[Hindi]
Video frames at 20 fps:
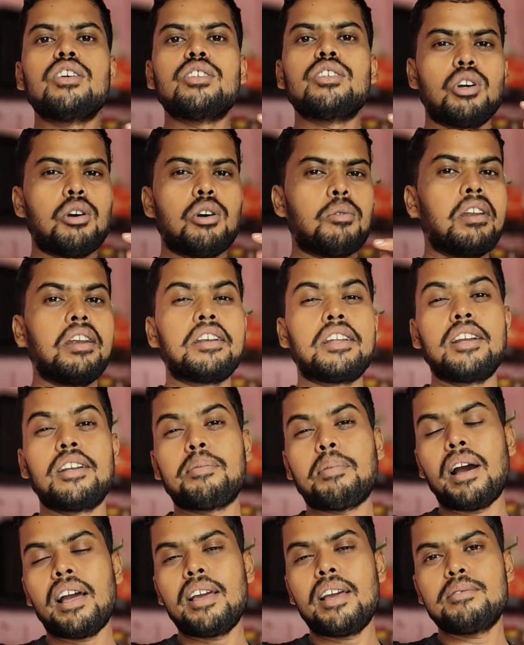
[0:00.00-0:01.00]
जो
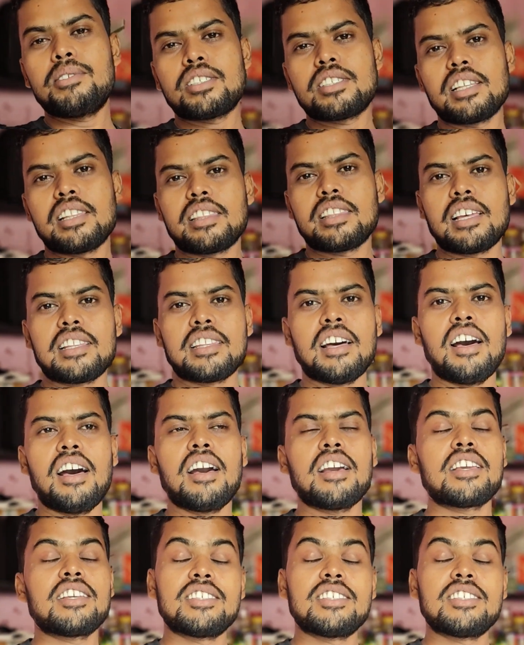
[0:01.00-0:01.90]
अनलिमिटेड फाइव जी चलता था